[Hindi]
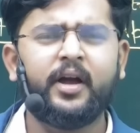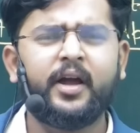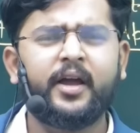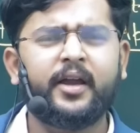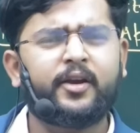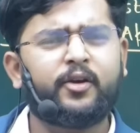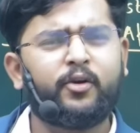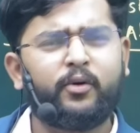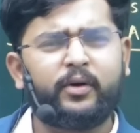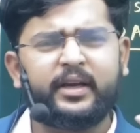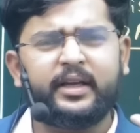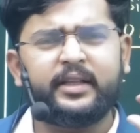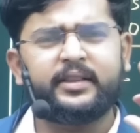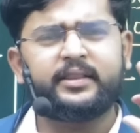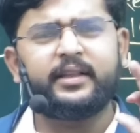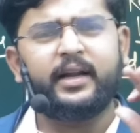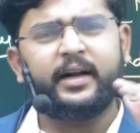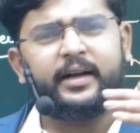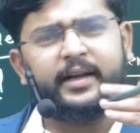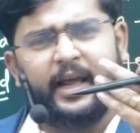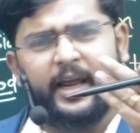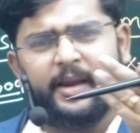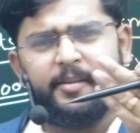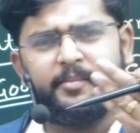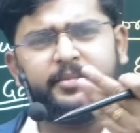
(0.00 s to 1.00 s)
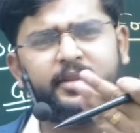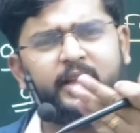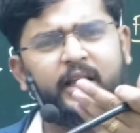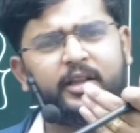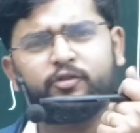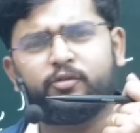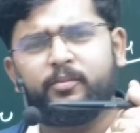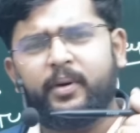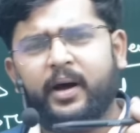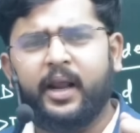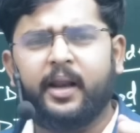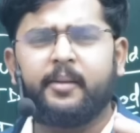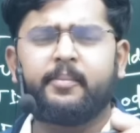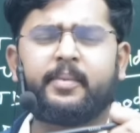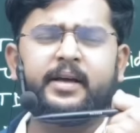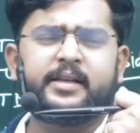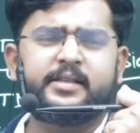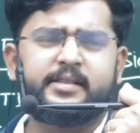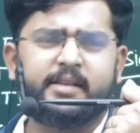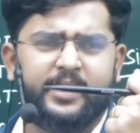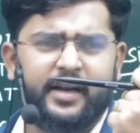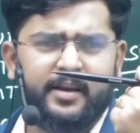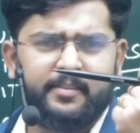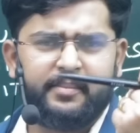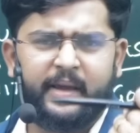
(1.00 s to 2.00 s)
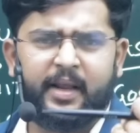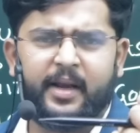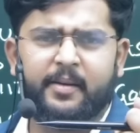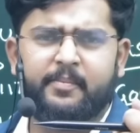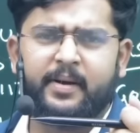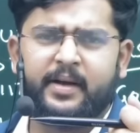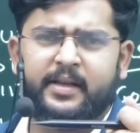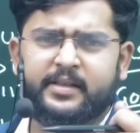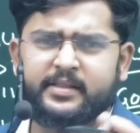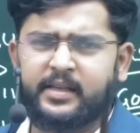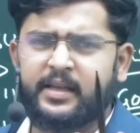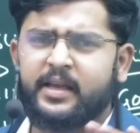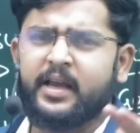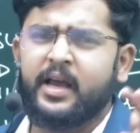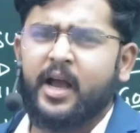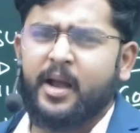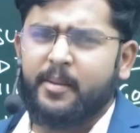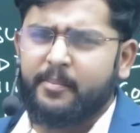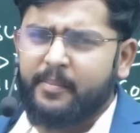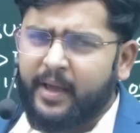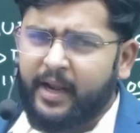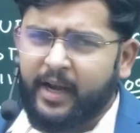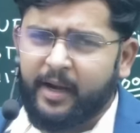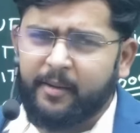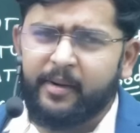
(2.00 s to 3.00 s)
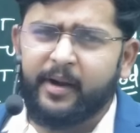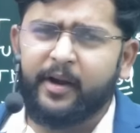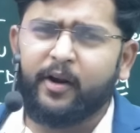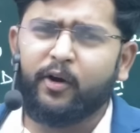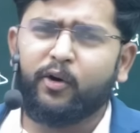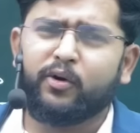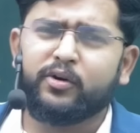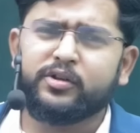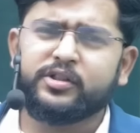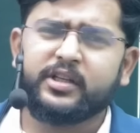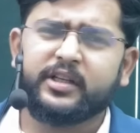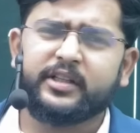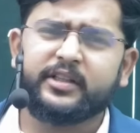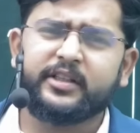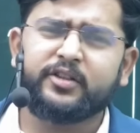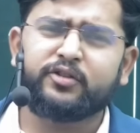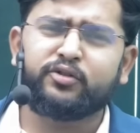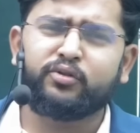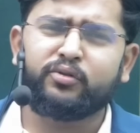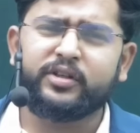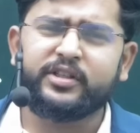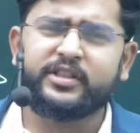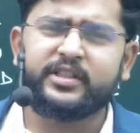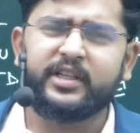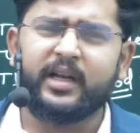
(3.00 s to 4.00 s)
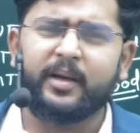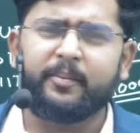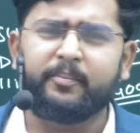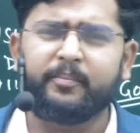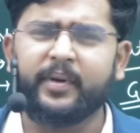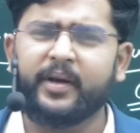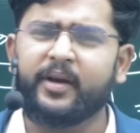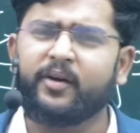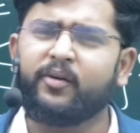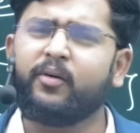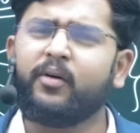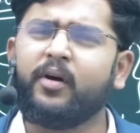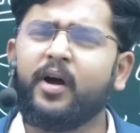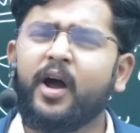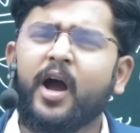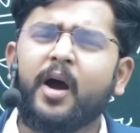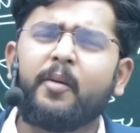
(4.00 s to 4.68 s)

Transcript: क्योंकि इतना टाइम ना तुम्हारे पास है ना मेरे पास है से मेरी वीडियो हो सकती है थोड़ी सी लंबी हो